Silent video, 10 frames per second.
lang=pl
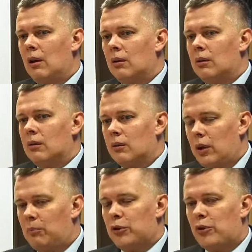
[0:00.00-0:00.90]
y,
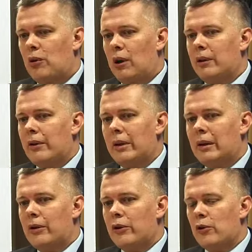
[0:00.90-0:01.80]
ta podsłuchana
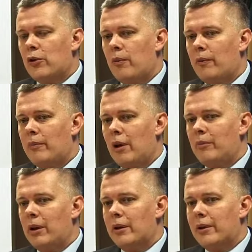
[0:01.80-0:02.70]
nielegalnie rozmowa miała
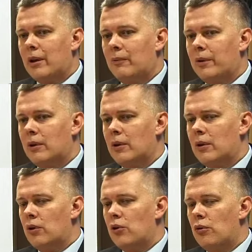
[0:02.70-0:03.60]
miejsce w
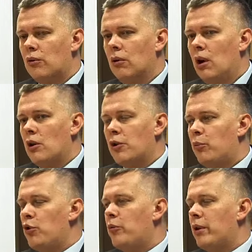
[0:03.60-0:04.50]
styczniu.
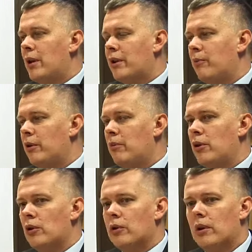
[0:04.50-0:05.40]
Spójrzmy na następne
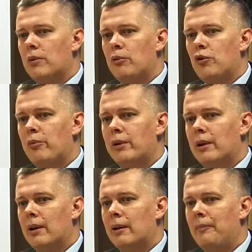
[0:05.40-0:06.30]
miesiące, spójrzmy
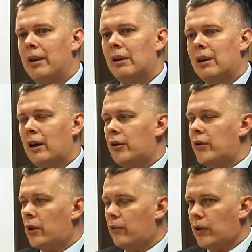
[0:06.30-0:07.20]
na reakcję
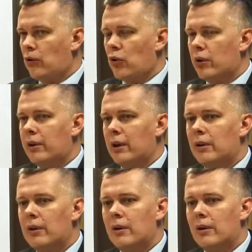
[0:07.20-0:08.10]
Stanów Zjednoczonych na
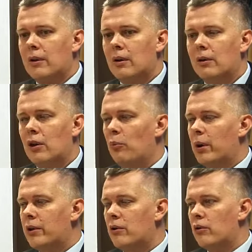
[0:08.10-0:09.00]
kryzys, na
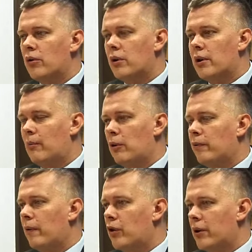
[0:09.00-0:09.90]
obecność
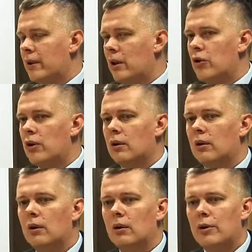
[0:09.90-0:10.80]
samolotów F-16
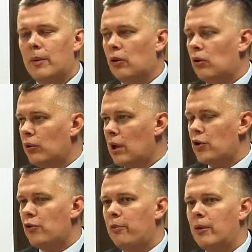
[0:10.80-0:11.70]

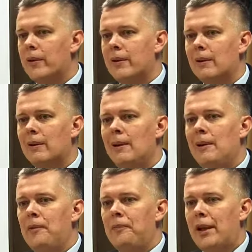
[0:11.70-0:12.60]
spadochroniarzy w Polsce,
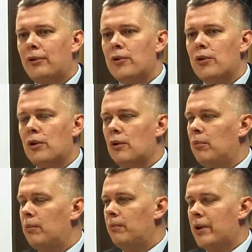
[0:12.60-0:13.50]
na to, co
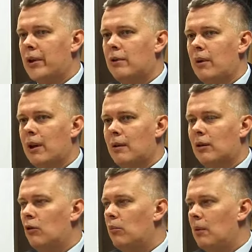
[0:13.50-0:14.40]
prezydent
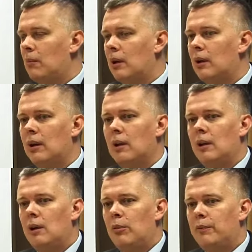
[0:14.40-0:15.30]
Barack Obama
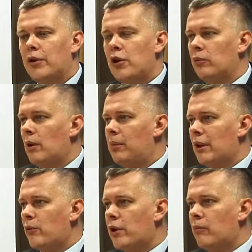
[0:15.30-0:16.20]
powiedział na
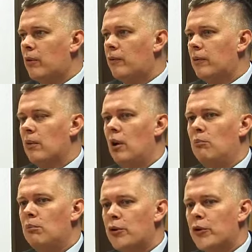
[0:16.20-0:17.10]
Placu Zamkowym,
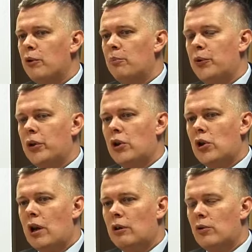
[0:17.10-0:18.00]
mocno
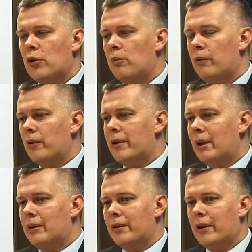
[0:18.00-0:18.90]
podkreślając
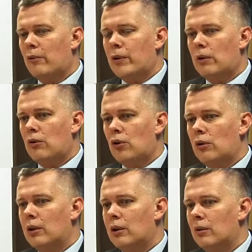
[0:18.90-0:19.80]
zobowiązania Stanów
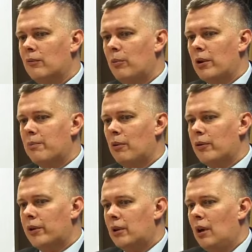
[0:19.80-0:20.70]
Zjednoczonych e, wobec
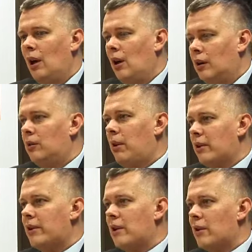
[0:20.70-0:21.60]
Polski. Chyba
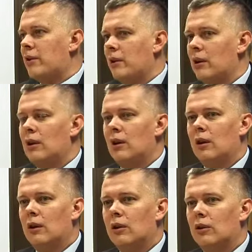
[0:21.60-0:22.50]
jest jasne,
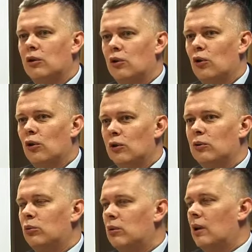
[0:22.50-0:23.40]
e, kto
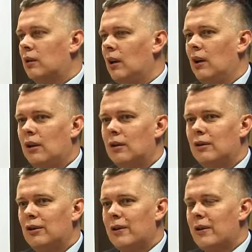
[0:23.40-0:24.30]
tutaj e,
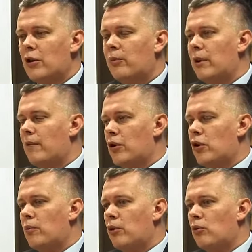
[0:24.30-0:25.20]
jest naszym
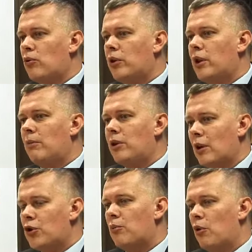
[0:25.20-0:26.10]
najważniejszym sojusznikiem i
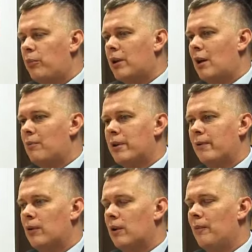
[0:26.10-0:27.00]
na czym opieramy
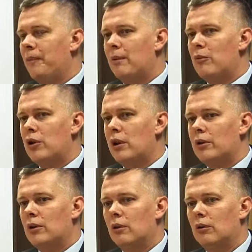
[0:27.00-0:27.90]
swoje
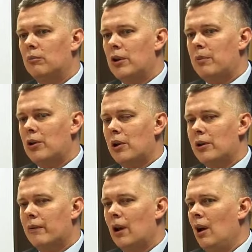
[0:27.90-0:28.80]
myślenie o
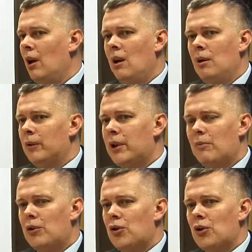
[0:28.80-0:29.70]
bezpieczeństwie.
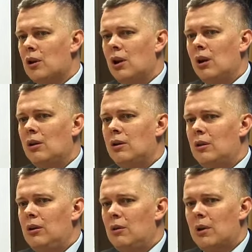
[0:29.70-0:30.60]
Wydaje mi się, że
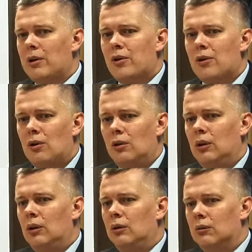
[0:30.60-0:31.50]
nie ma co
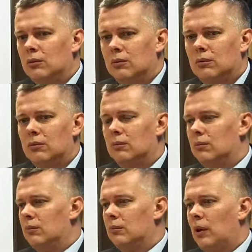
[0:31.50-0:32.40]

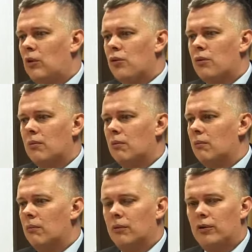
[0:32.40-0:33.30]
Y, jakoś y,
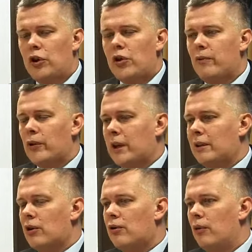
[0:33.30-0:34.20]
dzielić włosa
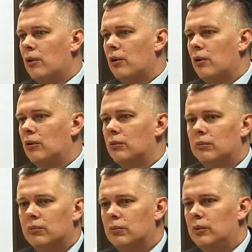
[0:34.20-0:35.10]
na czworo
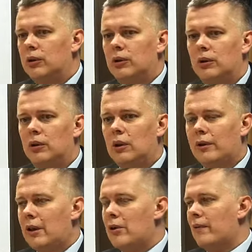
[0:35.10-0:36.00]
i, i,
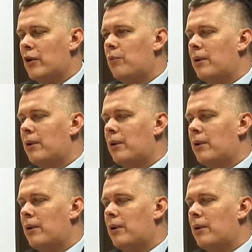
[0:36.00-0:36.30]
analizować